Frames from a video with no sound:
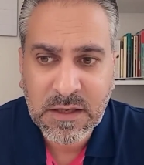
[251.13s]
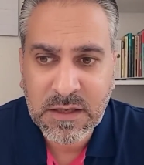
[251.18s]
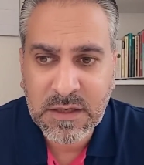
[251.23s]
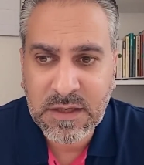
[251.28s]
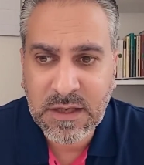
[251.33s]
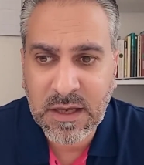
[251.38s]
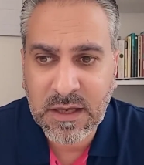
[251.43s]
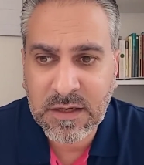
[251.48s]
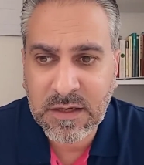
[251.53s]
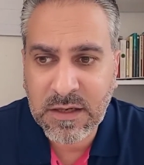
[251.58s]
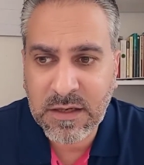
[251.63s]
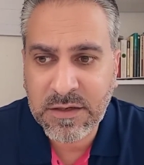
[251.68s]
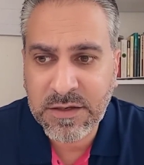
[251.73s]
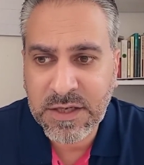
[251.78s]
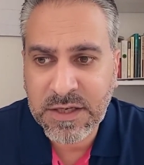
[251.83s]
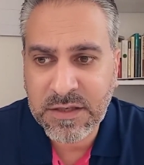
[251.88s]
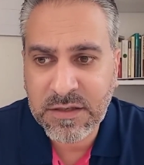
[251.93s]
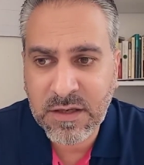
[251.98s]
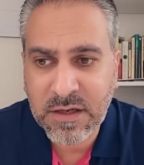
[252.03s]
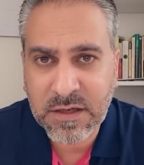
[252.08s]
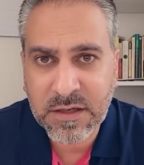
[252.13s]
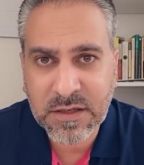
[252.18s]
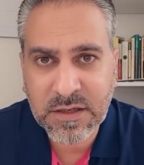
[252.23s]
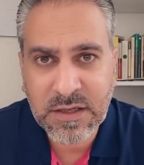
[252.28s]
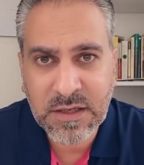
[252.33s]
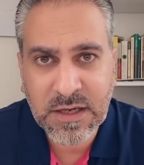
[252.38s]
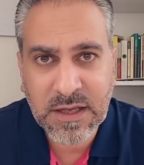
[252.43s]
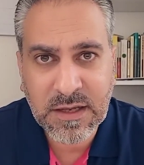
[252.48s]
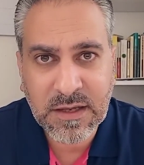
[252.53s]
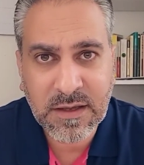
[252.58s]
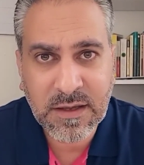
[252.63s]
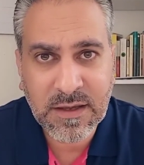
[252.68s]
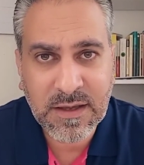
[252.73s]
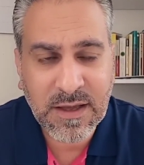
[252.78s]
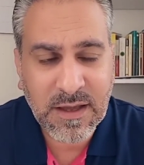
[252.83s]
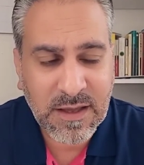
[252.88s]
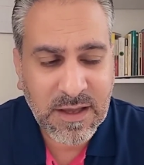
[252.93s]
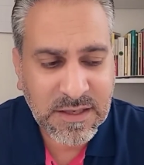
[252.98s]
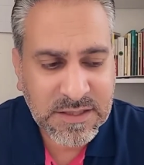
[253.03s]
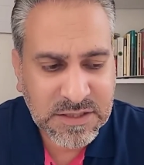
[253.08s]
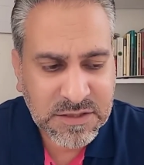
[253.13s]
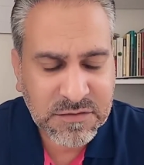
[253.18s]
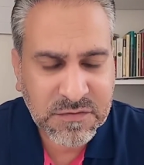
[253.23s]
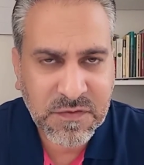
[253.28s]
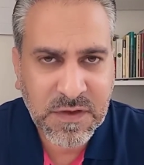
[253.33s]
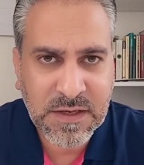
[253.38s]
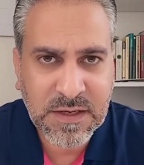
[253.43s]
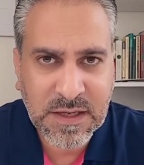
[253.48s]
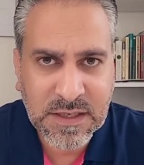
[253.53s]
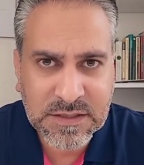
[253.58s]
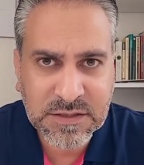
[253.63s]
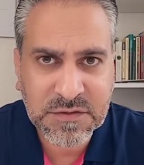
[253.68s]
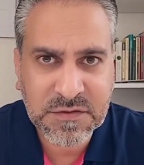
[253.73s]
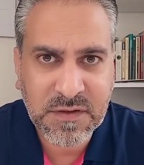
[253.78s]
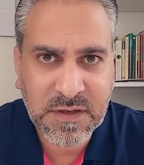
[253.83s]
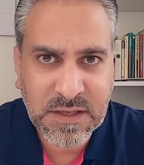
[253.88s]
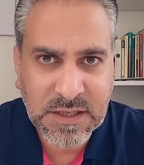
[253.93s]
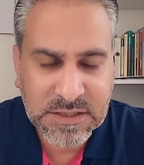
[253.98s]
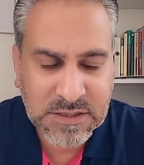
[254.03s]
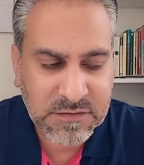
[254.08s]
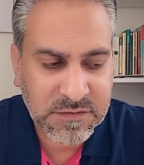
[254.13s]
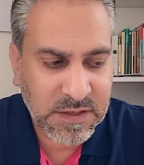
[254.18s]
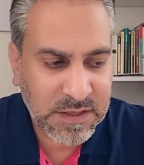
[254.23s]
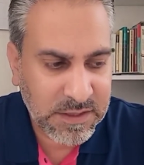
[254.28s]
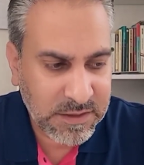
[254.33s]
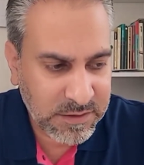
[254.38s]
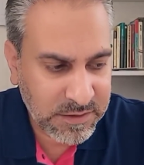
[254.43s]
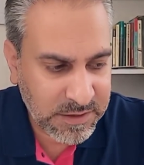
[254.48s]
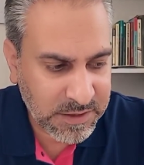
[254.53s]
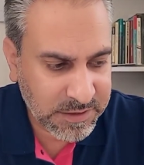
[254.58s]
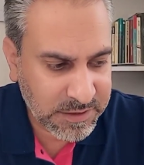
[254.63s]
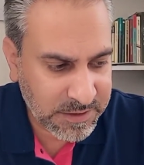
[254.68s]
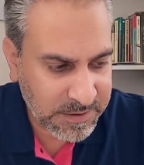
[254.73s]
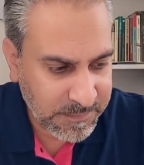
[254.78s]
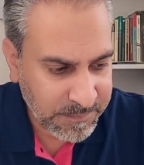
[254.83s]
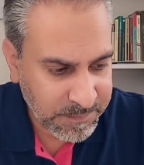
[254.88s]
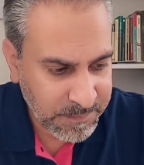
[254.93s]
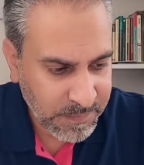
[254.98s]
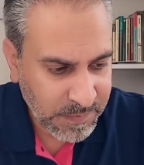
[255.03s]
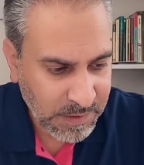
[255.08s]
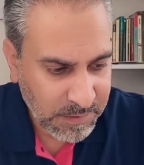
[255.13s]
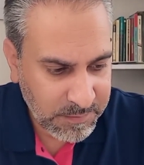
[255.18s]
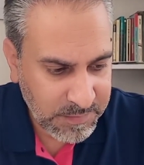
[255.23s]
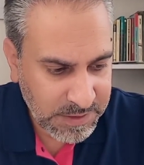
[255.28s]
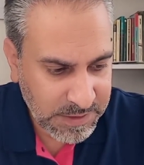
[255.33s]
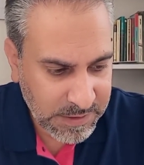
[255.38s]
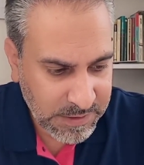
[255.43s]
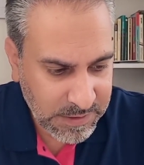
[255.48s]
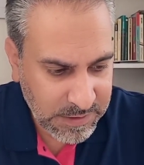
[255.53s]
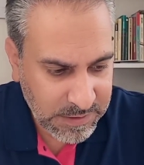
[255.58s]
للانحدار إلى أسفل أسفل أسفل الدرك من